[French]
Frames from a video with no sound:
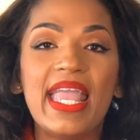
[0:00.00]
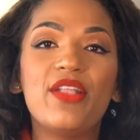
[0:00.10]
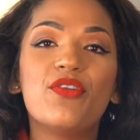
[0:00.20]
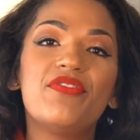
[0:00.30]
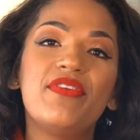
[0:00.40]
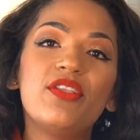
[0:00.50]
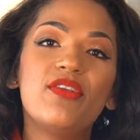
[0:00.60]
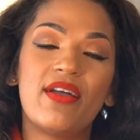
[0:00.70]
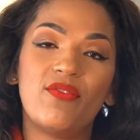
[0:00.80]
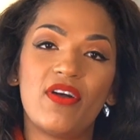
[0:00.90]
Et le fait
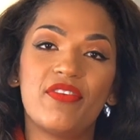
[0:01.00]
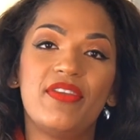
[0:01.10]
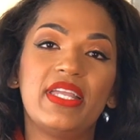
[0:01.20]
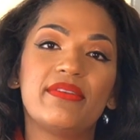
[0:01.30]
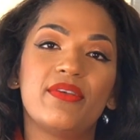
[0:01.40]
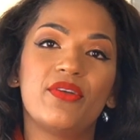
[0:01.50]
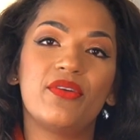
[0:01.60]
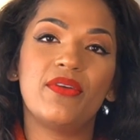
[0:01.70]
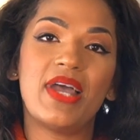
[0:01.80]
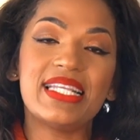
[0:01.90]
de l'avoir fait
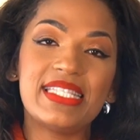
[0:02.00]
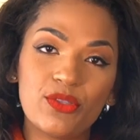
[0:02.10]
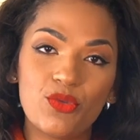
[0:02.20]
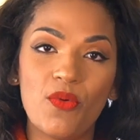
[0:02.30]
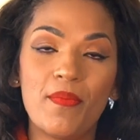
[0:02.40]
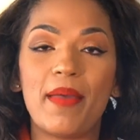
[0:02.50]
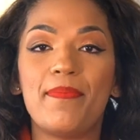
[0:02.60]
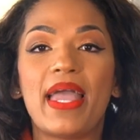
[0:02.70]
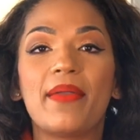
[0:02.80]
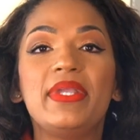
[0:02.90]
euh, assez tôt m'a
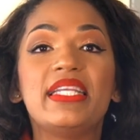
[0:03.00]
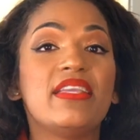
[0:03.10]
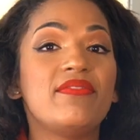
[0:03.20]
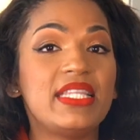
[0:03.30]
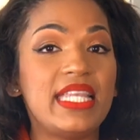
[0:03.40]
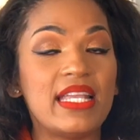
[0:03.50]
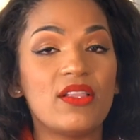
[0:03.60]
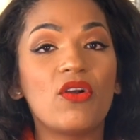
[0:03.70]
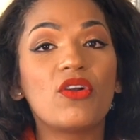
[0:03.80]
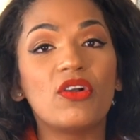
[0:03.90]
permis d'éviter
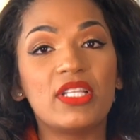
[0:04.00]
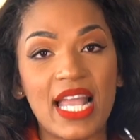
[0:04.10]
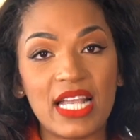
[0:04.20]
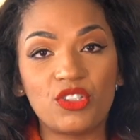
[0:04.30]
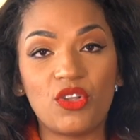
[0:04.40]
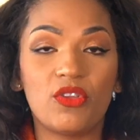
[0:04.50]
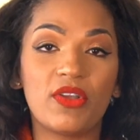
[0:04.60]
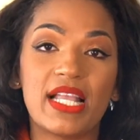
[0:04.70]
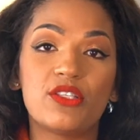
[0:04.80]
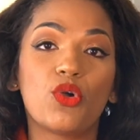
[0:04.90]
l'engrenage dans
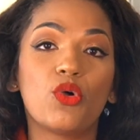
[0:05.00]
lequel se